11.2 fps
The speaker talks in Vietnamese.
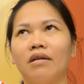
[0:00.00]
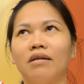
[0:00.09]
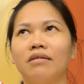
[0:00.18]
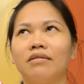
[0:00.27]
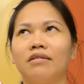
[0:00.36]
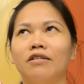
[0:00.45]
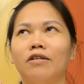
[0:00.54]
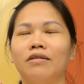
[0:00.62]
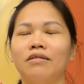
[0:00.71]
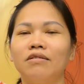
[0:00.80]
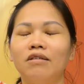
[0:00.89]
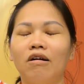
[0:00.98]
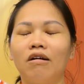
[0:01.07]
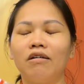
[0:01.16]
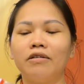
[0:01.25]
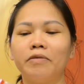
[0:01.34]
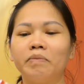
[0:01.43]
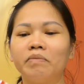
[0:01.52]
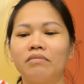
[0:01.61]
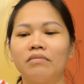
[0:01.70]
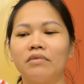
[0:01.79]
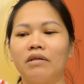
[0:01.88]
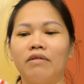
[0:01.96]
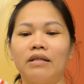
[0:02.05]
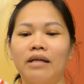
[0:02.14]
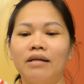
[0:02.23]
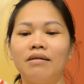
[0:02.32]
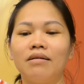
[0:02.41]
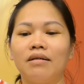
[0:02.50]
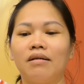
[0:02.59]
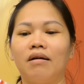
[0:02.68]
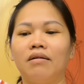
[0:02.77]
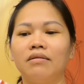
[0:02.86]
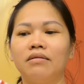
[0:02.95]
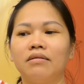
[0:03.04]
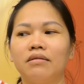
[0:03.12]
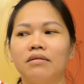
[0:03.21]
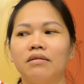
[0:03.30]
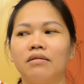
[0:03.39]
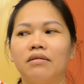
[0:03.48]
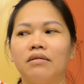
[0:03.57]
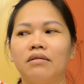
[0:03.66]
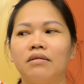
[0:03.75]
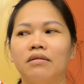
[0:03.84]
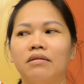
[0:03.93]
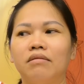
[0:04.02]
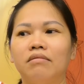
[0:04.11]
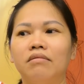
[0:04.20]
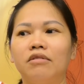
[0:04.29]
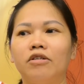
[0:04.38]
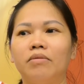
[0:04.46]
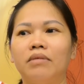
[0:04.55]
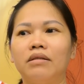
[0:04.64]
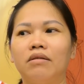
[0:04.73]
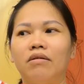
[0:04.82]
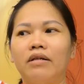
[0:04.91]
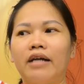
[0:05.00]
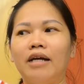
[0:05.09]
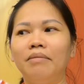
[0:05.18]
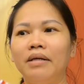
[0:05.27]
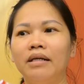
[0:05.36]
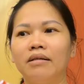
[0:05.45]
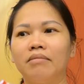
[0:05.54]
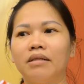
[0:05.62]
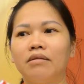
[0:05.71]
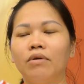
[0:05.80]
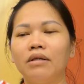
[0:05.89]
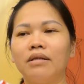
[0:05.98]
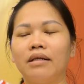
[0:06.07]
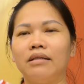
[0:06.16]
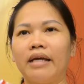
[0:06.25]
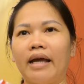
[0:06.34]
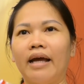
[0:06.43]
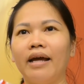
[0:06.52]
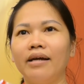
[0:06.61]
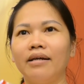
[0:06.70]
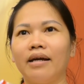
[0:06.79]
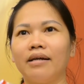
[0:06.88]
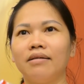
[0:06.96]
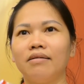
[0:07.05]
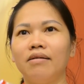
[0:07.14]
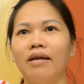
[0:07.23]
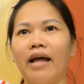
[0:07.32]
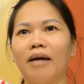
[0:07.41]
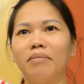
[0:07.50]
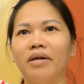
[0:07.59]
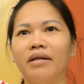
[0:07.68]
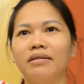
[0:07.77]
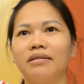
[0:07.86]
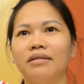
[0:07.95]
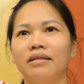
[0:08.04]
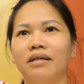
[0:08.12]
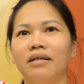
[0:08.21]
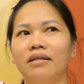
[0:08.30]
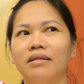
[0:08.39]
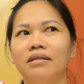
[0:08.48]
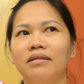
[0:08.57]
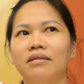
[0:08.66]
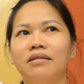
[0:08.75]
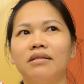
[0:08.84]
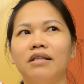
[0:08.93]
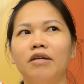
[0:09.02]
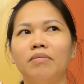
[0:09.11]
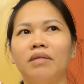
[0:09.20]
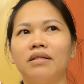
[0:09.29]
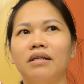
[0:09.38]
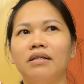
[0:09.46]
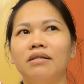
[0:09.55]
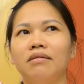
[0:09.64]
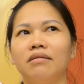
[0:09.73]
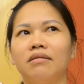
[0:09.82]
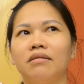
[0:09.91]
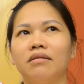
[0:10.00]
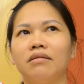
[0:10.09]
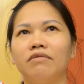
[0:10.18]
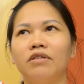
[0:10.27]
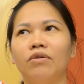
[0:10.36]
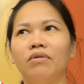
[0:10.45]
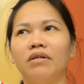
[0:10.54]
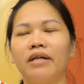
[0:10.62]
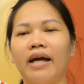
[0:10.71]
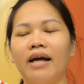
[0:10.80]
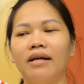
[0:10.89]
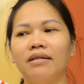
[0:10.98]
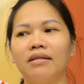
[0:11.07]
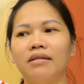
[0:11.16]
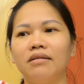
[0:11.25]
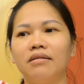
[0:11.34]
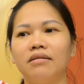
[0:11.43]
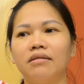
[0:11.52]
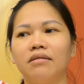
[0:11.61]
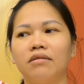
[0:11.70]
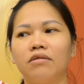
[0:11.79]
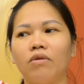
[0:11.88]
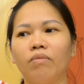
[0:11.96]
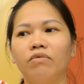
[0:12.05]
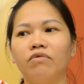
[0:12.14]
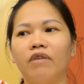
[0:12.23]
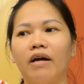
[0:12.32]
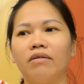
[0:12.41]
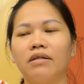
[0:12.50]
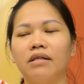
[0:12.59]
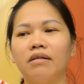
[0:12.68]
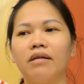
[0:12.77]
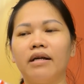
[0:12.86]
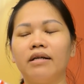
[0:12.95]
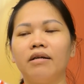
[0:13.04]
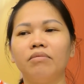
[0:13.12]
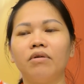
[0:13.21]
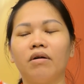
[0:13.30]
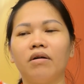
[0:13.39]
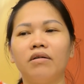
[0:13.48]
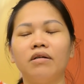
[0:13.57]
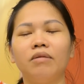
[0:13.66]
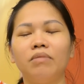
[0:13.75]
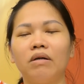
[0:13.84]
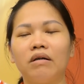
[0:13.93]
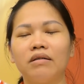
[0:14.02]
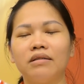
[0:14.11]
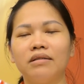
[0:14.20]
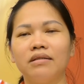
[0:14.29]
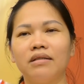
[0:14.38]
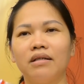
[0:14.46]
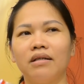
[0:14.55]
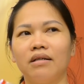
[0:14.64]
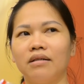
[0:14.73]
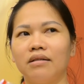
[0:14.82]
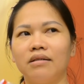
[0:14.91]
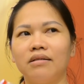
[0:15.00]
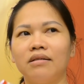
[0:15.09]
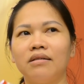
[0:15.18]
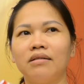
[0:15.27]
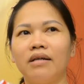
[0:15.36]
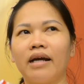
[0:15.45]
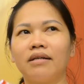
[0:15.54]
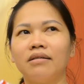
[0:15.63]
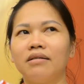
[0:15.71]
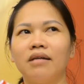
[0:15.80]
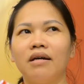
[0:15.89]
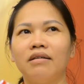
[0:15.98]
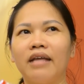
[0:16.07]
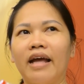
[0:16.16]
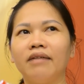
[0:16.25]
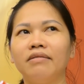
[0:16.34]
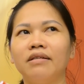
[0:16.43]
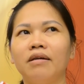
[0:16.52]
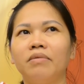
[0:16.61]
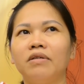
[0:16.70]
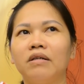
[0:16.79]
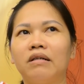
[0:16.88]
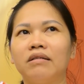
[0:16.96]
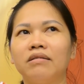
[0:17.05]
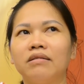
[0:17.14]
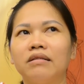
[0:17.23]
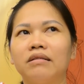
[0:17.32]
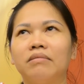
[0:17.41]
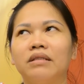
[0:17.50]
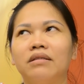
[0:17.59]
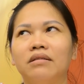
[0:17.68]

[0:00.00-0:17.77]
cho coi coi nó có ngon không, và thấy rất là ngon. À, rồi mình còn cải biên rồi mình quết thành chả ăn cho nó lạ miệng, chứ nếu mà chỉ ví dụ như cá chỉ trụng vào thì nó lại không còn nó ngon nữa, nó nó, nó ăn nó đơn giản, nó không có ngon. Rồi